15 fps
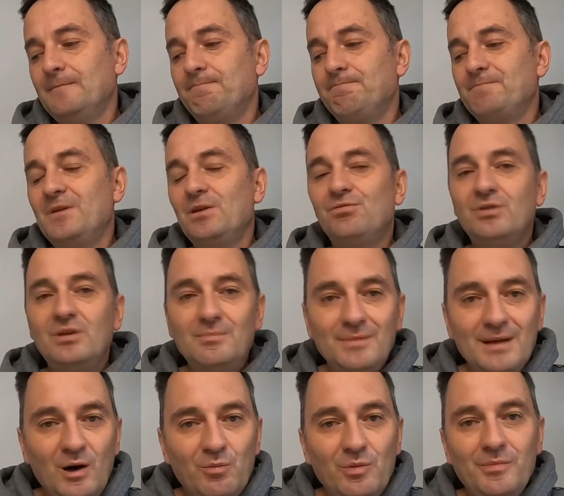jeżeli
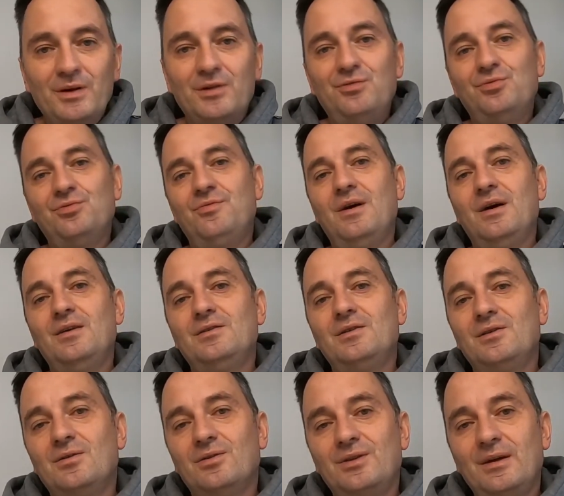miałbym jakieś uwagi,
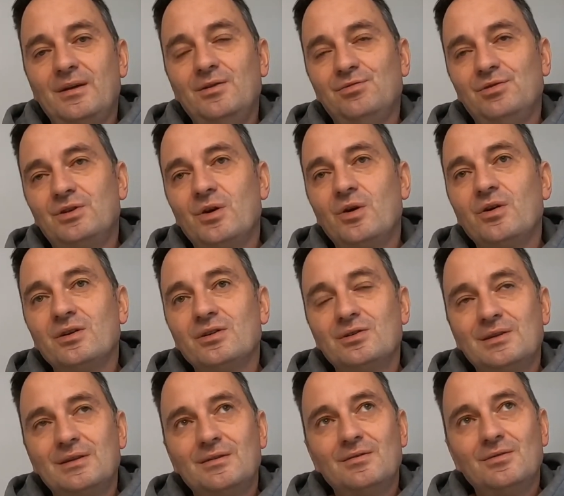tylko taki, że trochę,
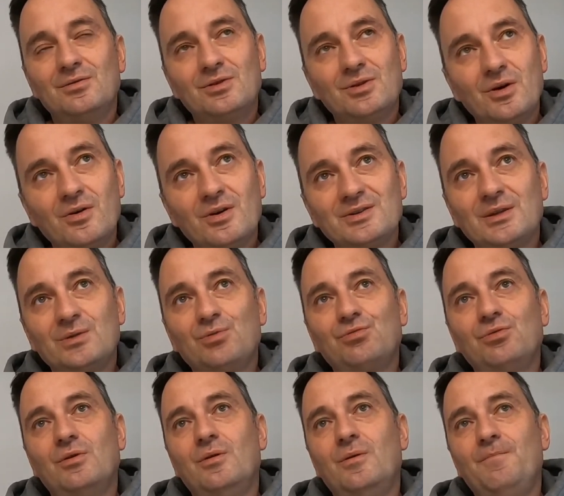trochę za
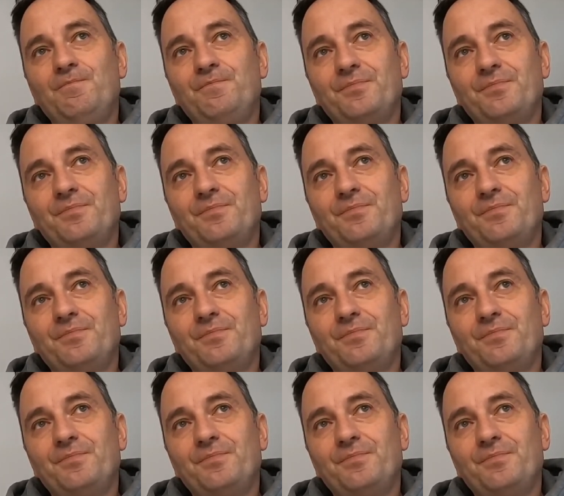dużo